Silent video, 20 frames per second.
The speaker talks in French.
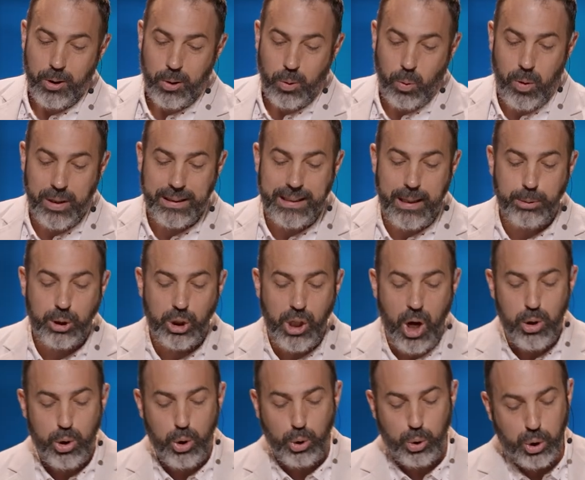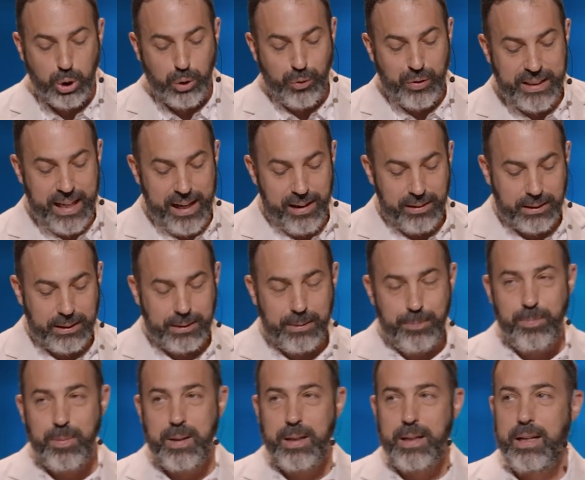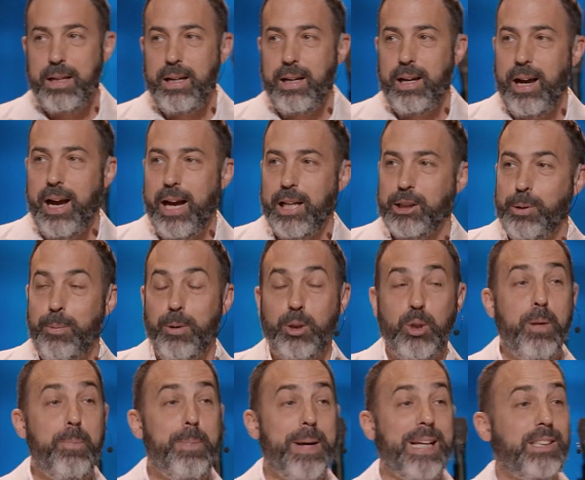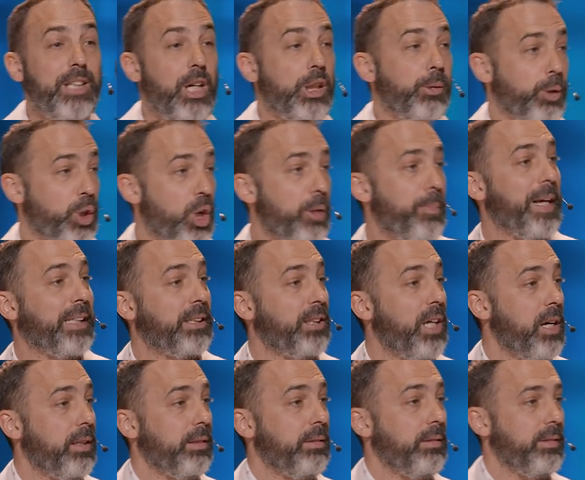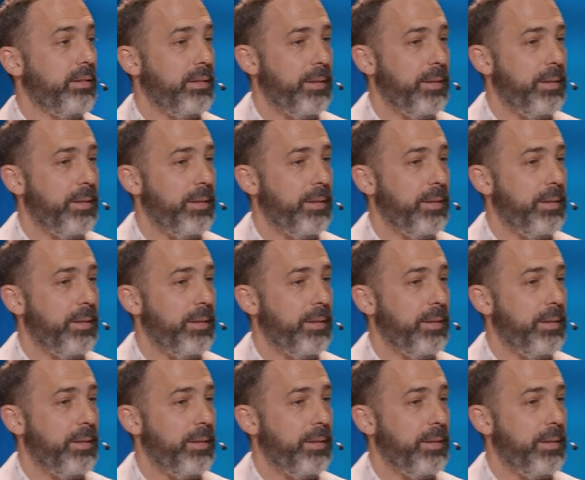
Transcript: Troisième chose, l'autosuffisance. Hein, j'ai besoin de personne, j'ai besoin de personne.